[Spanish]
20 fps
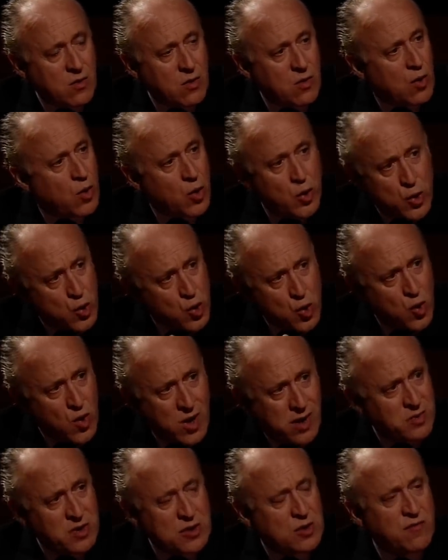o no
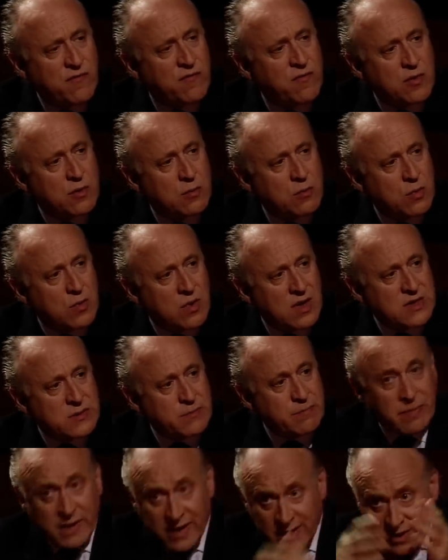ha habido fórmulas
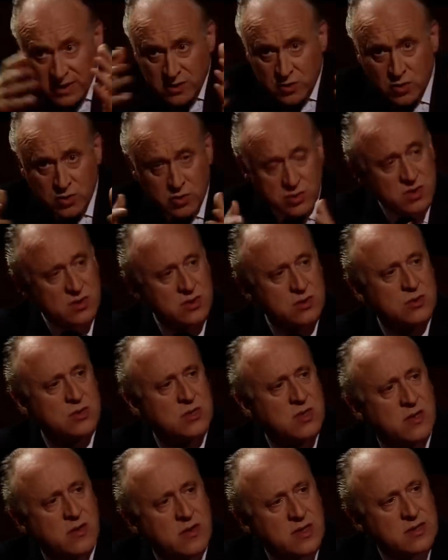para que todos esos
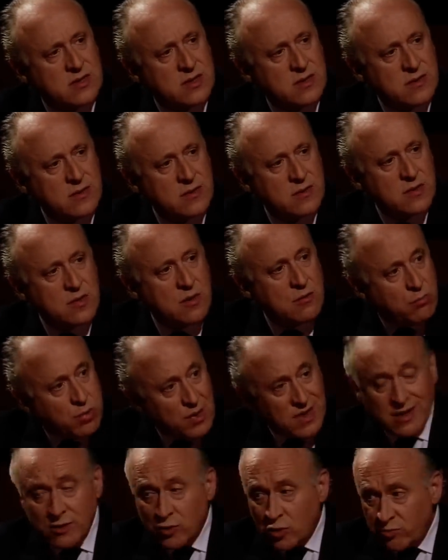señores
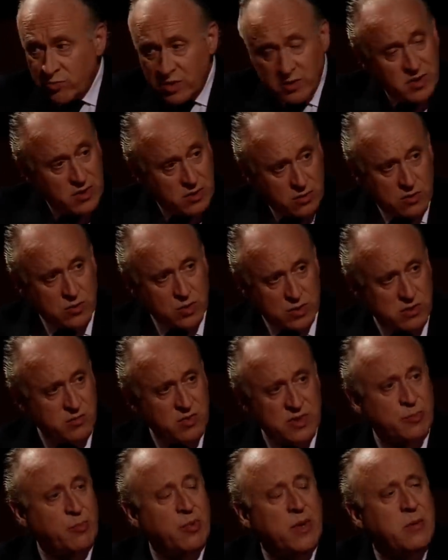puedan convivir con los
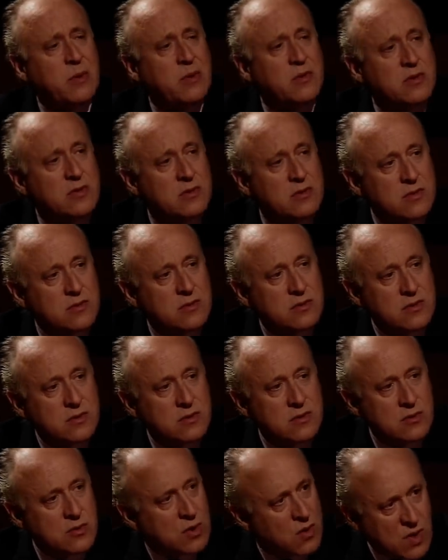demás pueblos.
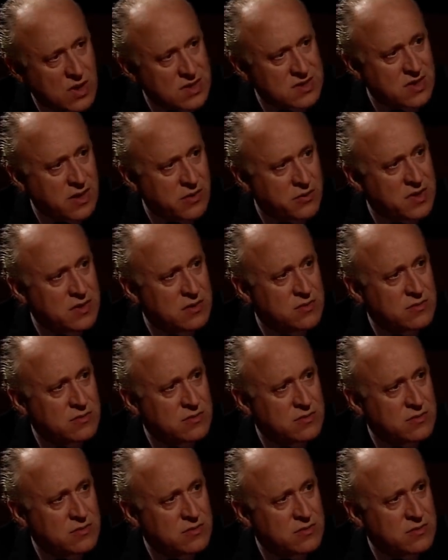no las ha habido.